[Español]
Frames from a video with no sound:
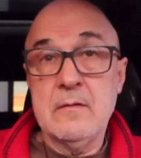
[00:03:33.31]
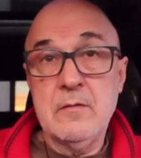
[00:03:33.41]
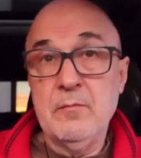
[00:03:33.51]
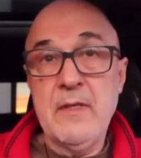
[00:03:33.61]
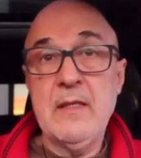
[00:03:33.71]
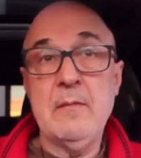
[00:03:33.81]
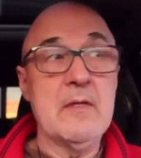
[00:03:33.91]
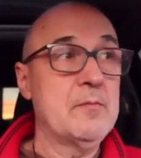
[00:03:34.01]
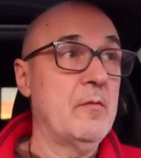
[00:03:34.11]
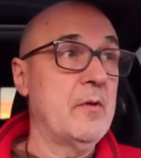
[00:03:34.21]
Son
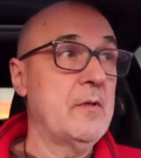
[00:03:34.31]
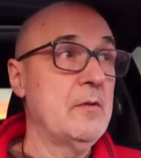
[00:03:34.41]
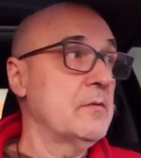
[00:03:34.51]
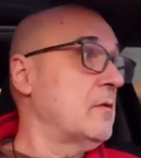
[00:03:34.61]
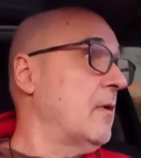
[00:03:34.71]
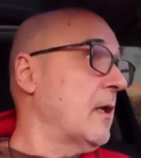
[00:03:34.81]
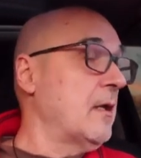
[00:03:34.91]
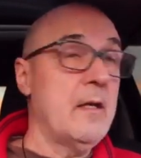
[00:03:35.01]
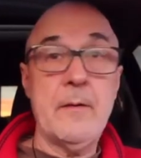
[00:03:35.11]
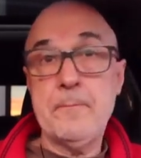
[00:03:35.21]
víctimas, pobrecitos, igual
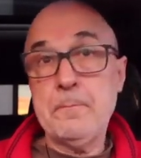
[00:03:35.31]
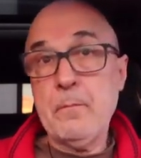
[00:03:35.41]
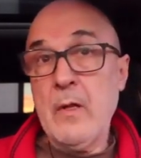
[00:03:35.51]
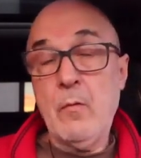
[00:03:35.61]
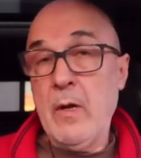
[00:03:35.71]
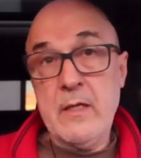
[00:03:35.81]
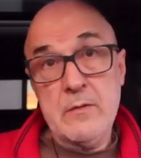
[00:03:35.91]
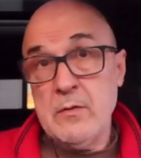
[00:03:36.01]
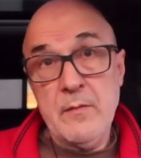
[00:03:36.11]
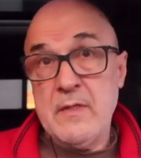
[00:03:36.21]
que, igual que
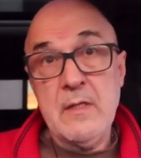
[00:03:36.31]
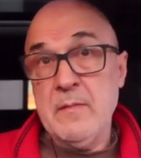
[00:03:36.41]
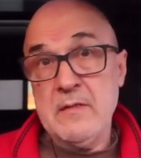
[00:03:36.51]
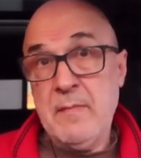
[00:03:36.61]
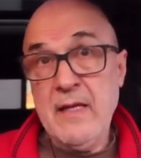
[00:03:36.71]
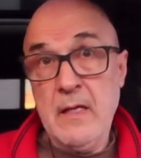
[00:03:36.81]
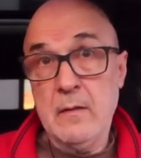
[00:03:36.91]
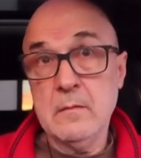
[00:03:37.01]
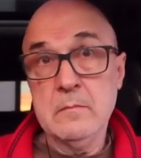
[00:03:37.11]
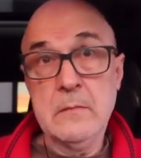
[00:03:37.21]
es una víctima España,
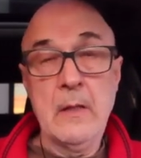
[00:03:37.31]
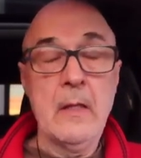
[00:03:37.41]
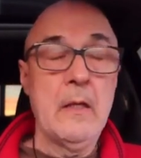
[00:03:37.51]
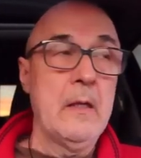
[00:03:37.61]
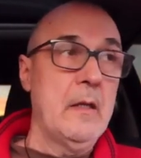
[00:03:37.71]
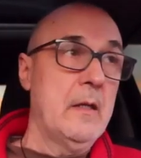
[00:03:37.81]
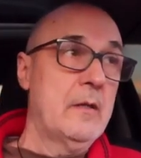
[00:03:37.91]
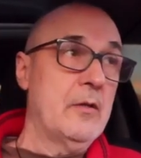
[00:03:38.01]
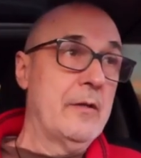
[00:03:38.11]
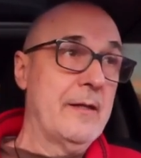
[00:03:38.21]
¿no?
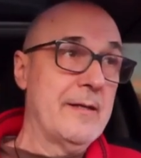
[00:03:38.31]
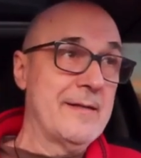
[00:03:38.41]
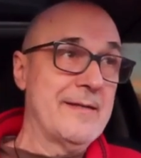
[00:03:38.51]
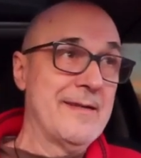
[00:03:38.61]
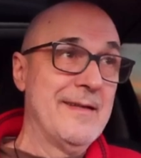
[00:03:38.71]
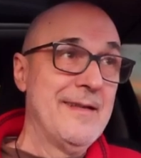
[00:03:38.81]
Entonces,